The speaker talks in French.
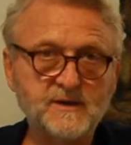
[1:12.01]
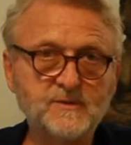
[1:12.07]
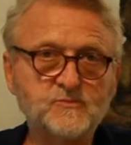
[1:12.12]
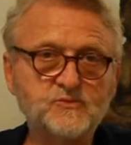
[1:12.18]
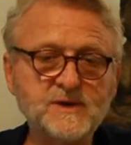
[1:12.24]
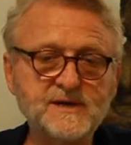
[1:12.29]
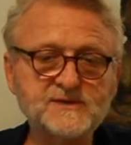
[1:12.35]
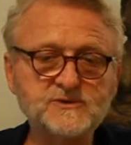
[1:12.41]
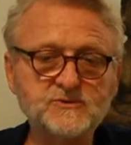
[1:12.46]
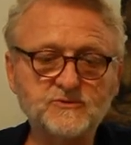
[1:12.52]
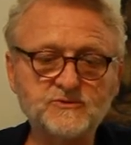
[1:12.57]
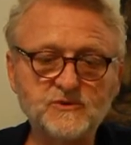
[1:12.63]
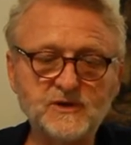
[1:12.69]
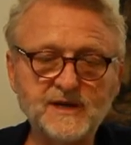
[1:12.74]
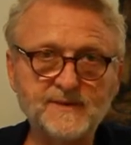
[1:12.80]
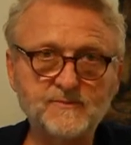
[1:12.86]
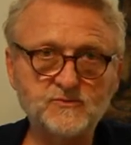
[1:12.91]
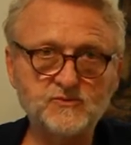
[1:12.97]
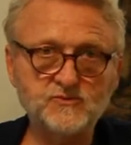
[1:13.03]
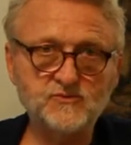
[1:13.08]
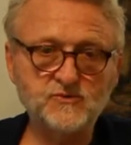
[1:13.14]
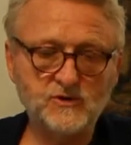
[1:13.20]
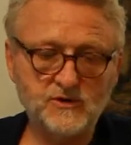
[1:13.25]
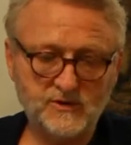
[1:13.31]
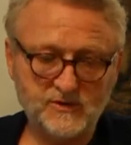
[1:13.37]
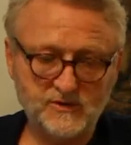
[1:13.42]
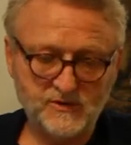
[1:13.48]
Poison de l'amour.
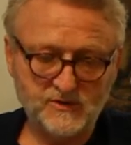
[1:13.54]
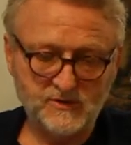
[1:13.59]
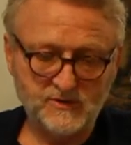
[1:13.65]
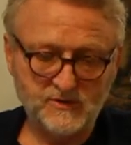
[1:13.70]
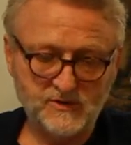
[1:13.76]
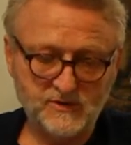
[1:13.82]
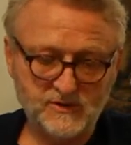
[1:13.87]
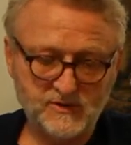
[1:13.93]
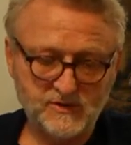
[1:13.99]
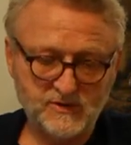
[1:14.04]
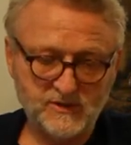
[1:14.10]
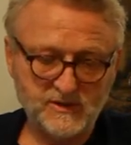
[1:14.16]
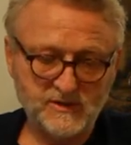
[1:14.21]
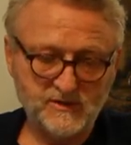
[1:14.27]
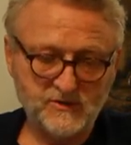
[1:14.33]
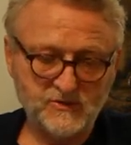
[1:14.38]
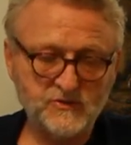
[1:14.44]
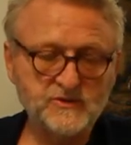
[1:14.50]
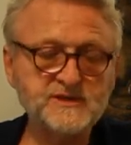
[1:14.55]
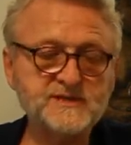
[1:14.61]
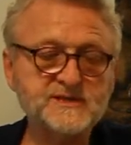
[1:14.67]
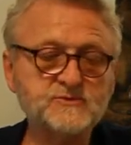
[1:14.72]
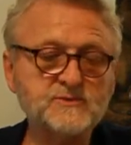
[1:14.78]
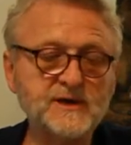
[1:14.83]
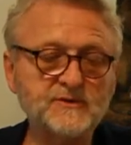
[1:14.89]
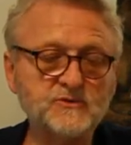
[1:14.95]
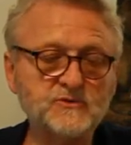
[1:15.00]
Une
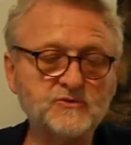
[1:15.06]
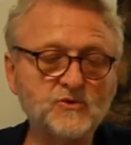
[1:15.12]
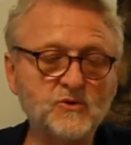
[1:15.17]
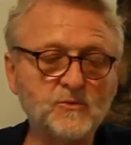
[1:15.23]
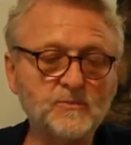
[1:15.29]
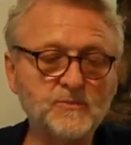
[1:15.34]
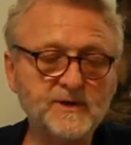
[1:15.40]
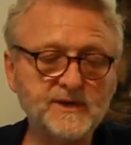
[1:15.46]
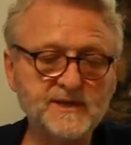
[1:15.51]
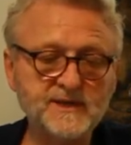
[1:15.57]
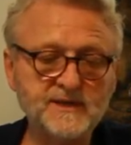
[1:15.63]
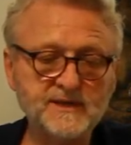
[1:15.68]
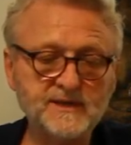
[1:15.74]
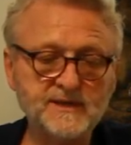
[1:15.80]
histoire de tromperie.